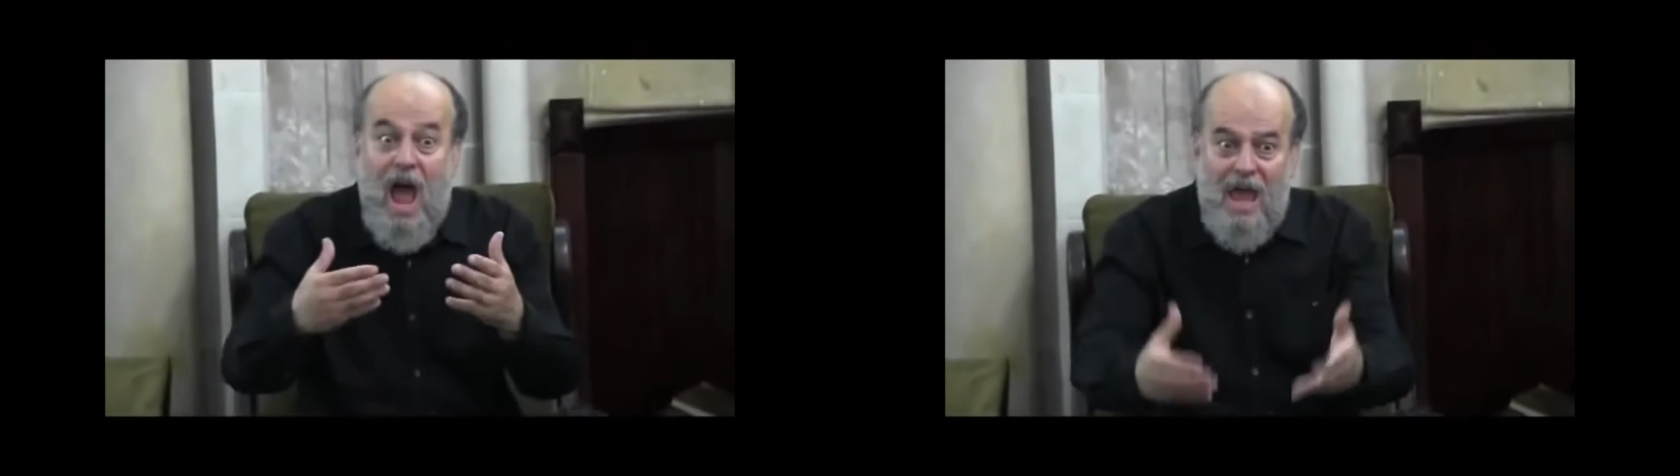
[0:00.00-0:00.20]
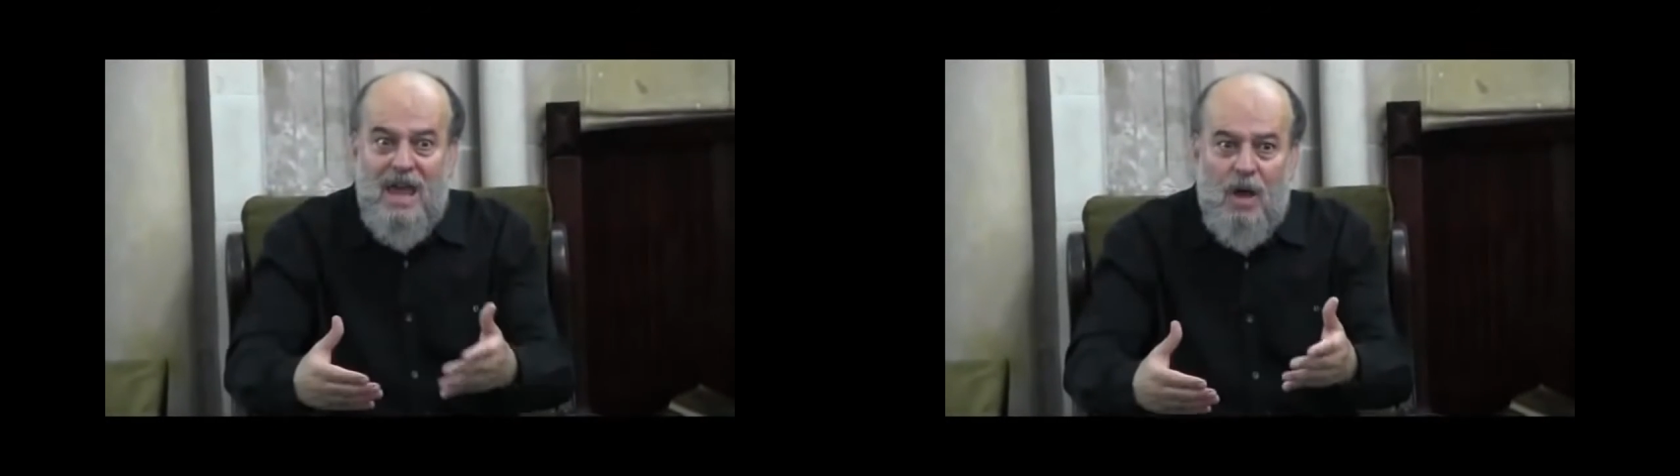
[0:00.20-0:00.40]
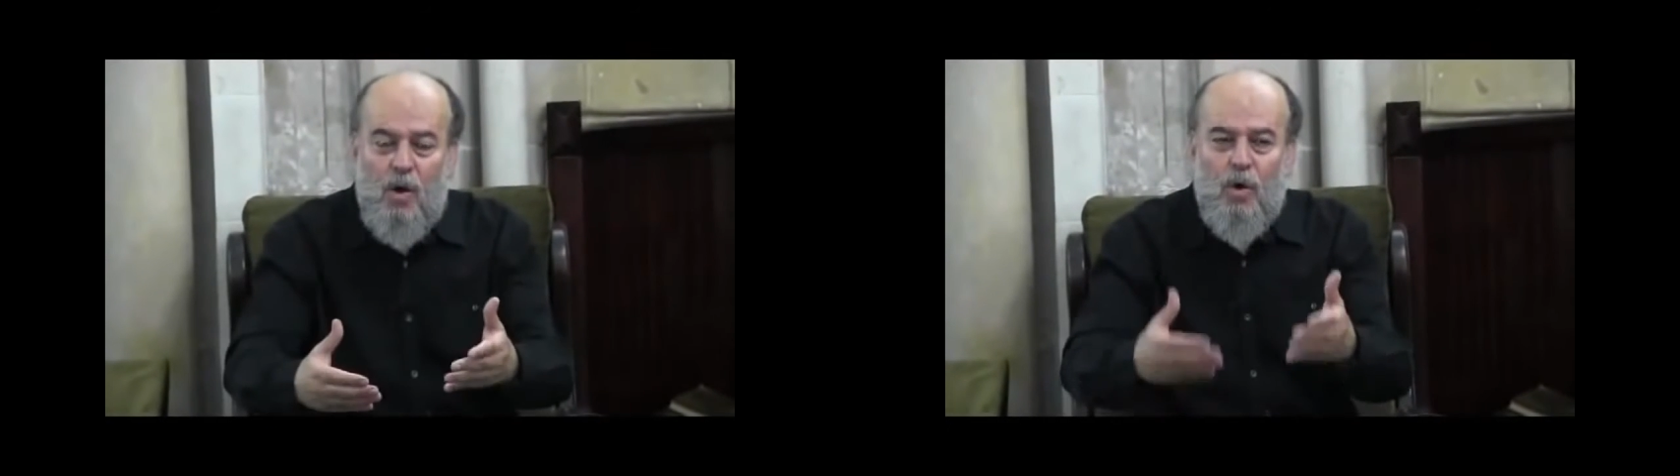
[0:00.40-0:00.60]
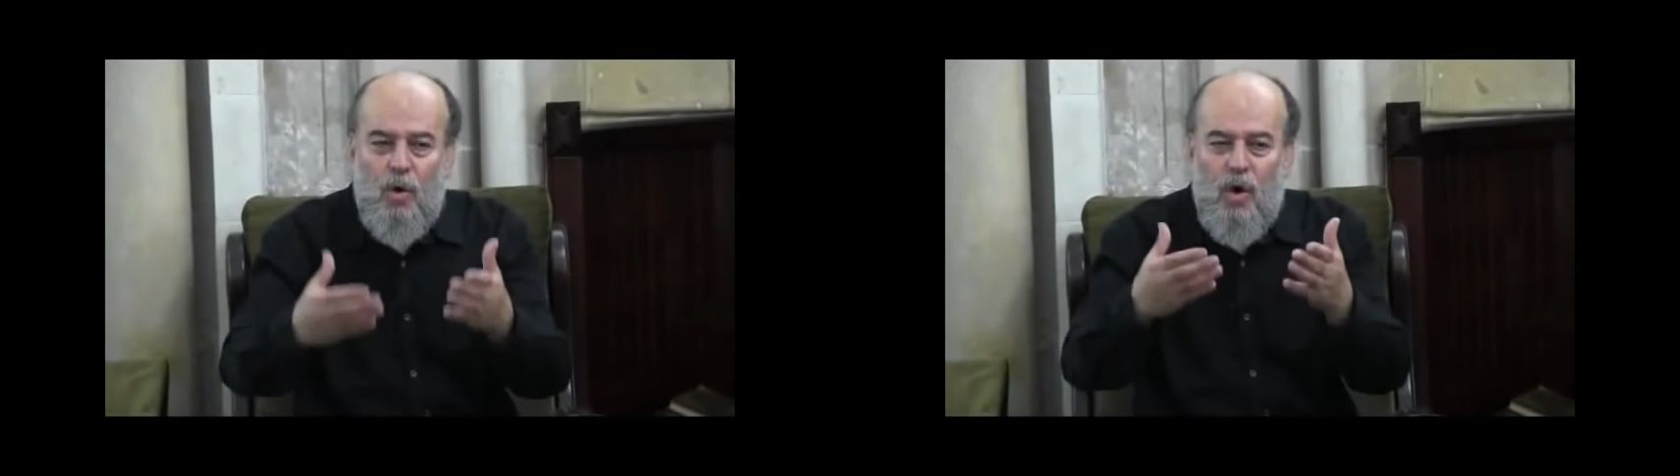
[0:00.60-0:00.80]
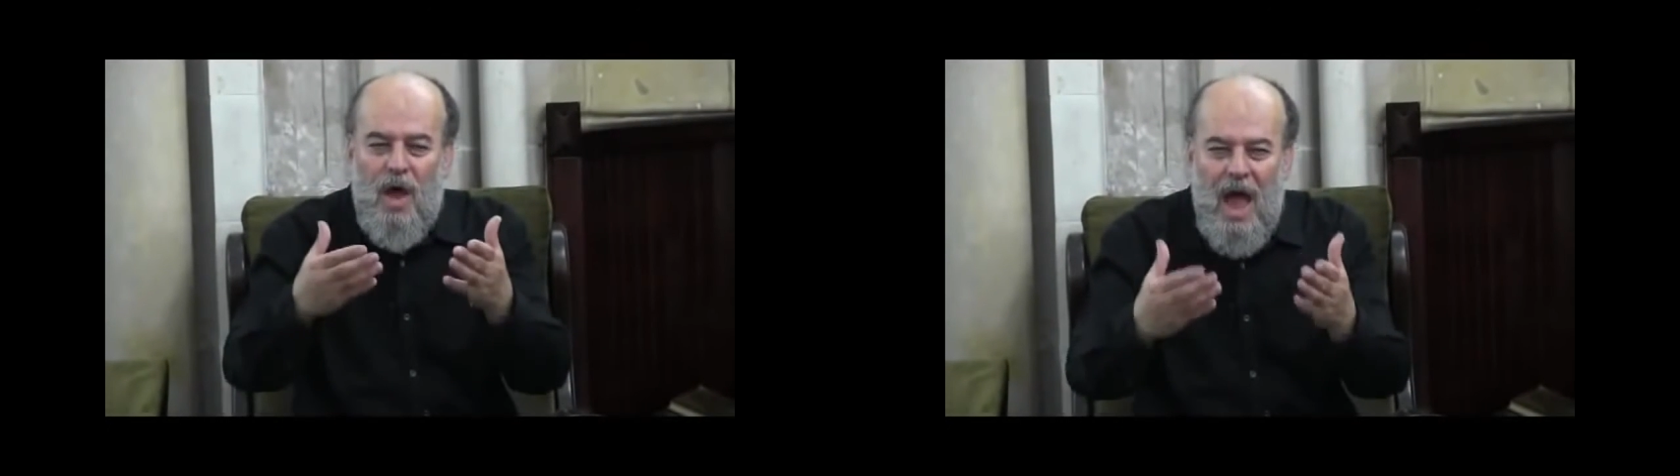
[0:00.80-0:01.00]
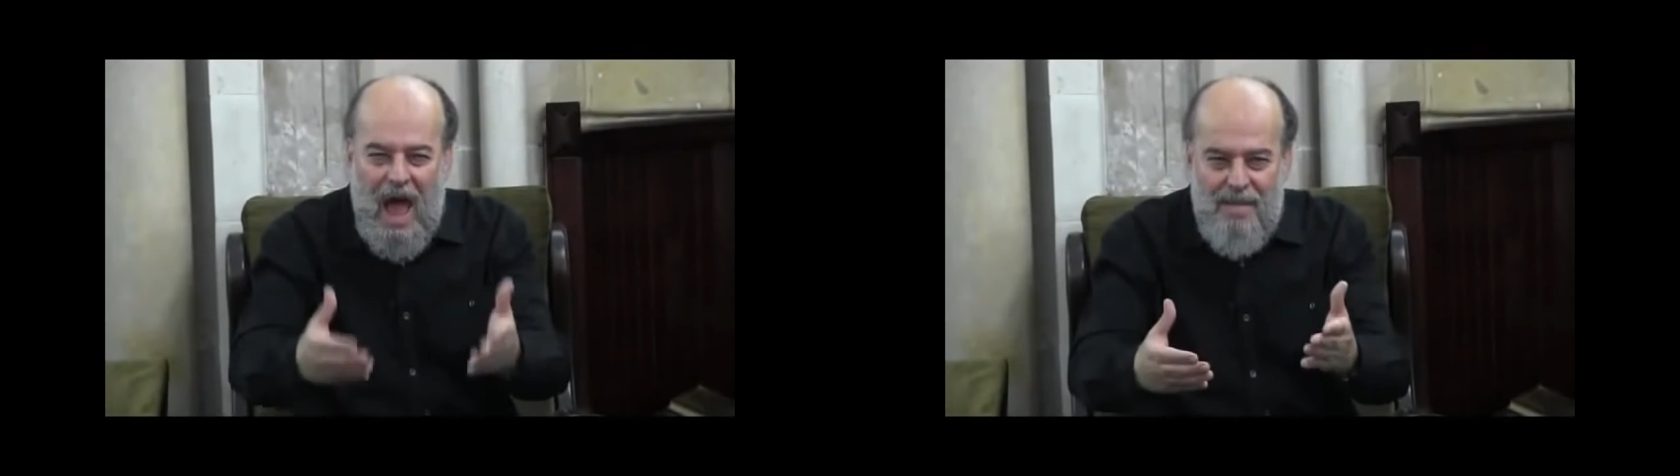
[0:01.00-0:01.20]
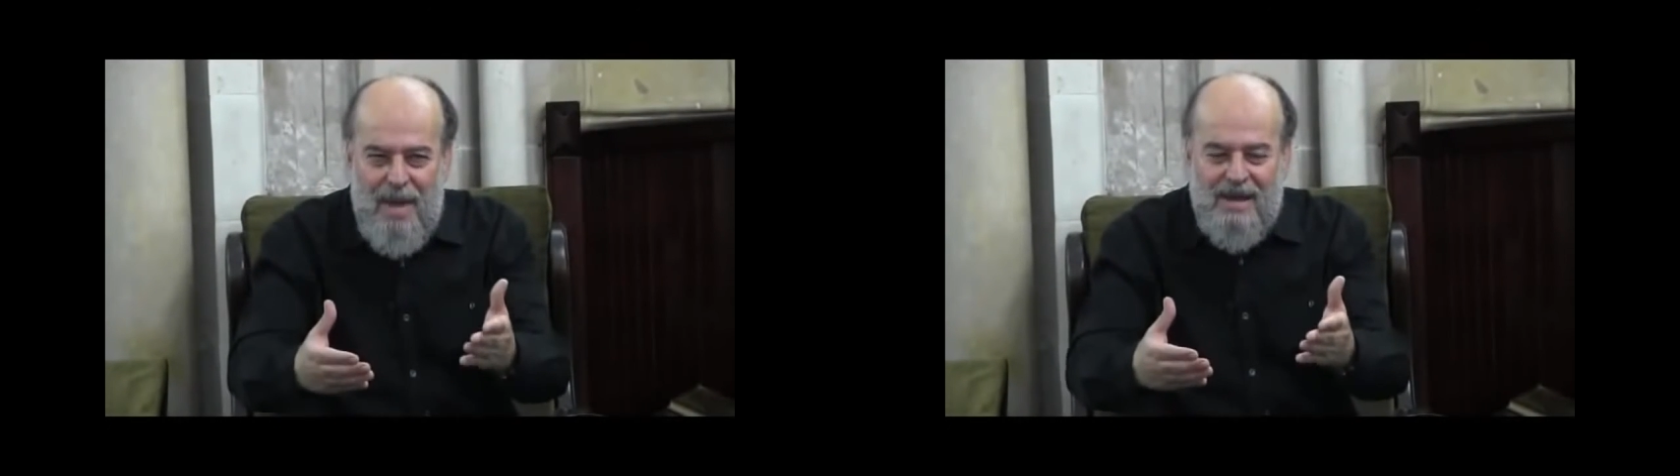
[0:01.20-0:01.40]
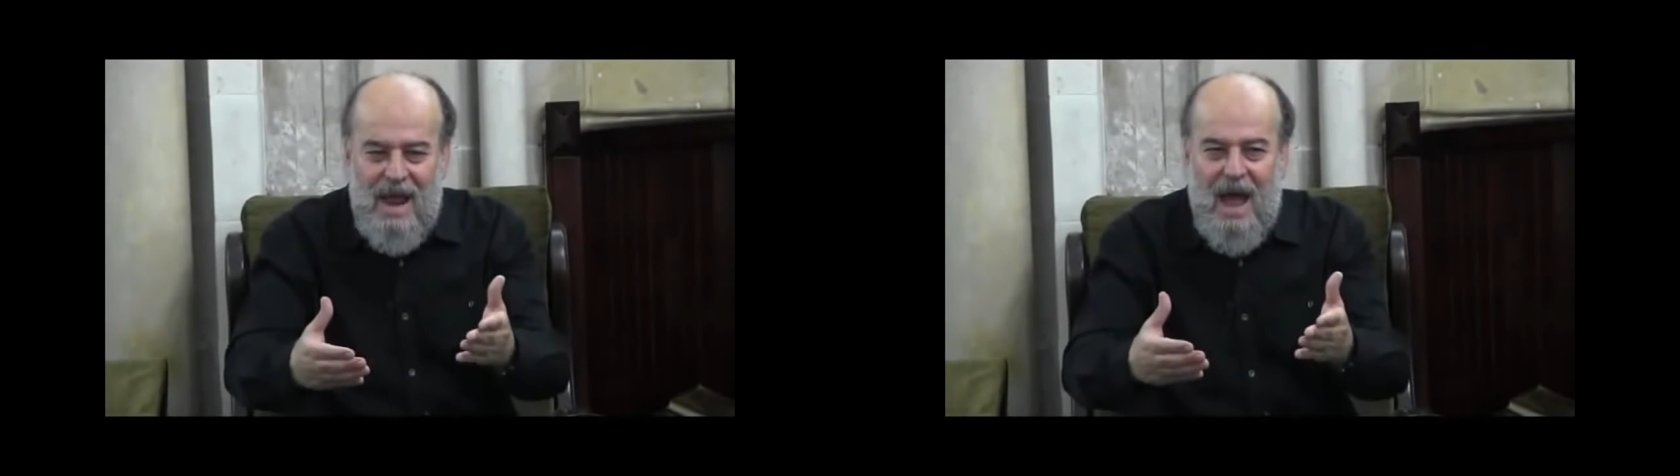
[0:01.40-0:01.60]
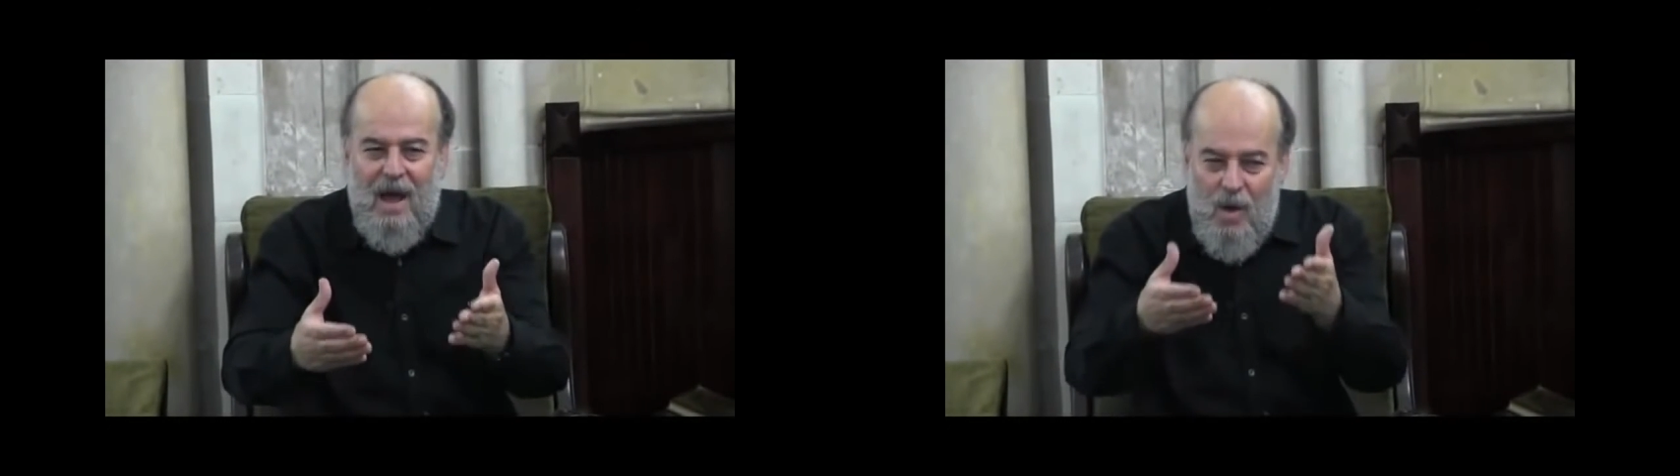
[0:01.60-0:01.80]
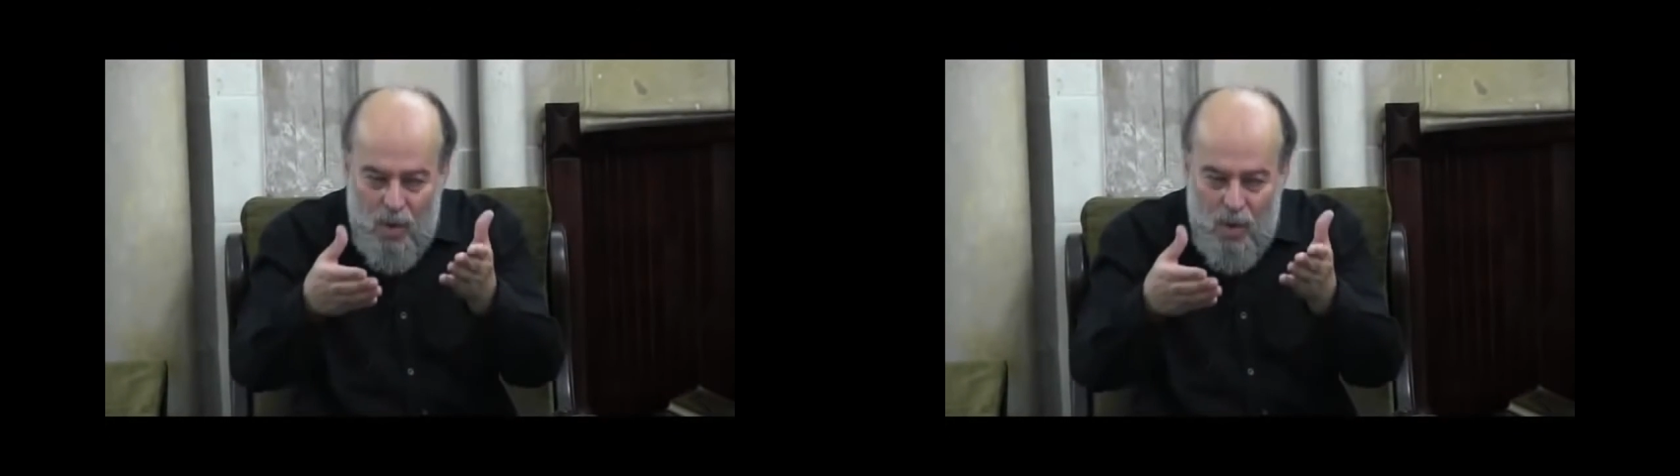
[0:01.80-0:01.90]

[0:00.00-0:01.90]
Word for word: ان يقولوا امنا